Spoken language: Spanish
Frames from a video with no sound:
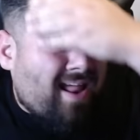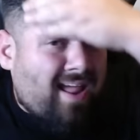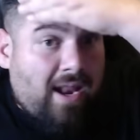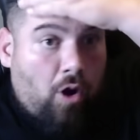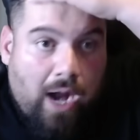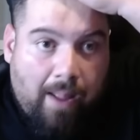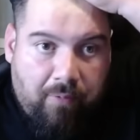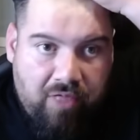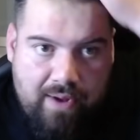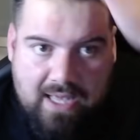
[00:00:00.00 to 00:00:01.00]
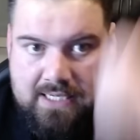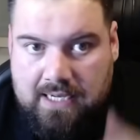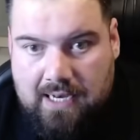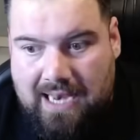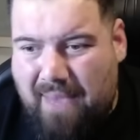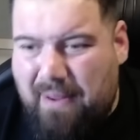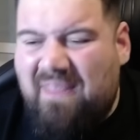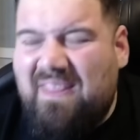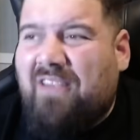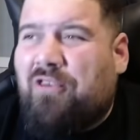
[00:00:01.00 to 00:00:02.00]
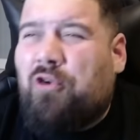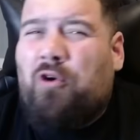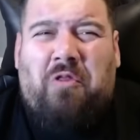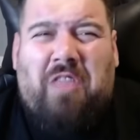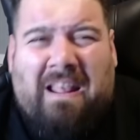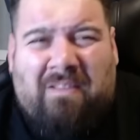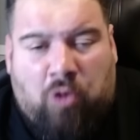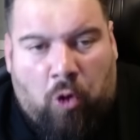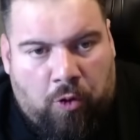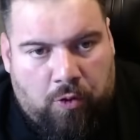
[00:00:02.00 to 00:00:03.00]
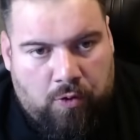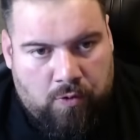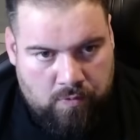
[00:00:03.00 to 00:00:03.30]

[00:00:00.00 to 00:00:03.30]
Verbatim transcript: En los campos de Brasil. Le habrán dicho de todo.